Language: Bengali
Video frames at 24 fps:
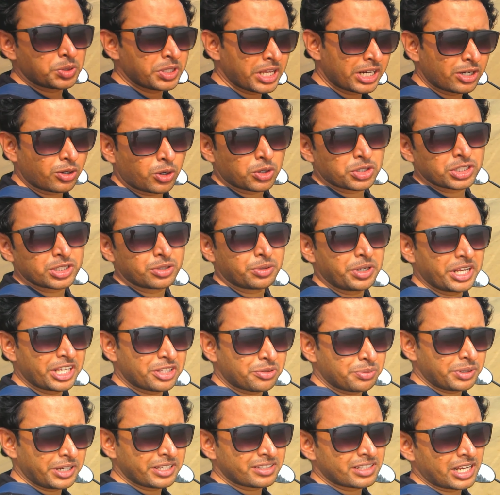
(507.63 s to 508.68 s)
একটা অসাধারণ
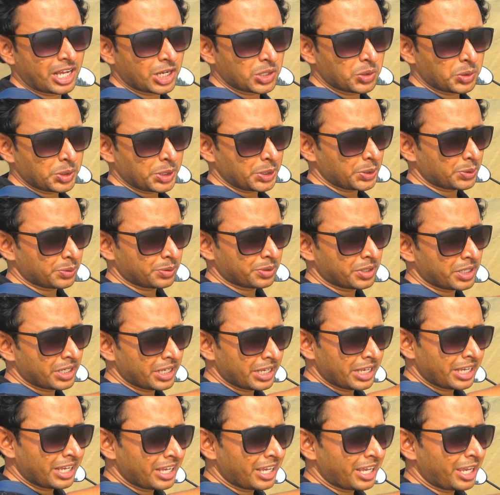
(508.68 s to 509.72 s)
এক্সপিরিয়েন্স লাগলো
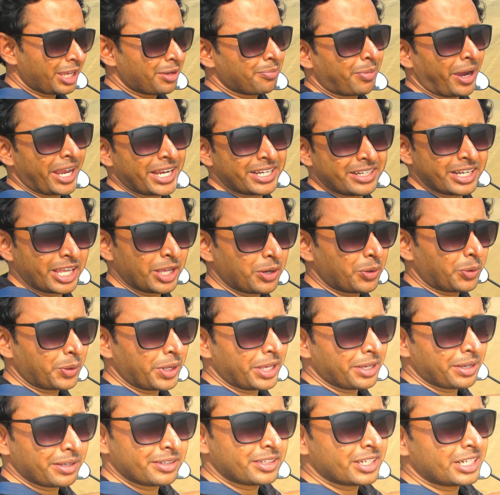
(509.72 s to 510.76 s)
এই বাইকটায়
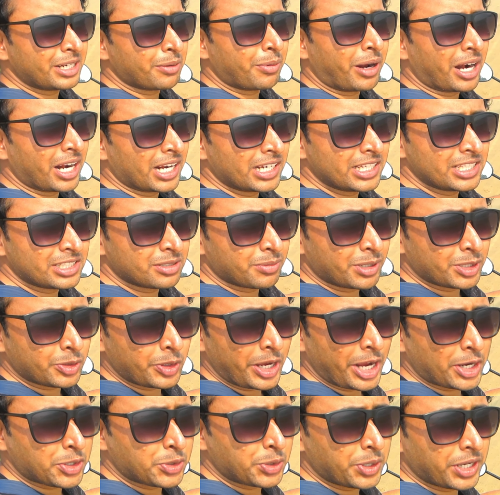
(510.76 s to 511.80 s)
করে যেটা ভাড়া নিয়েছে
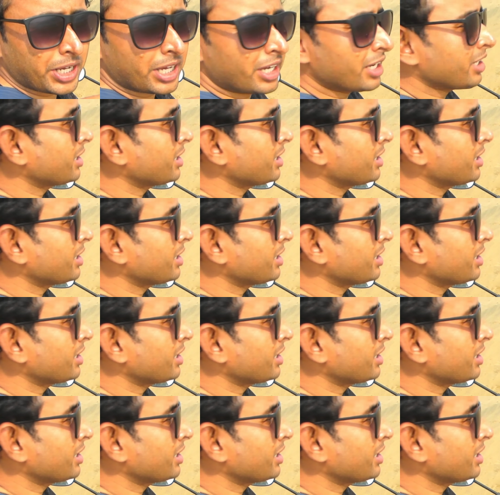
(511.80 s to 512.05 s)
মাত্র একশো টাকা